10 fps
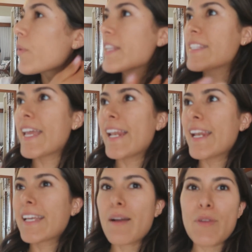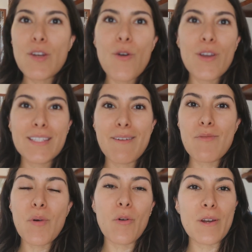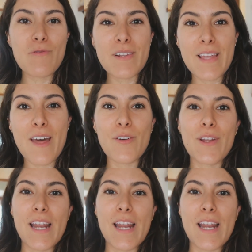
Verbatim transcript: pues el camino estaba un poco inundado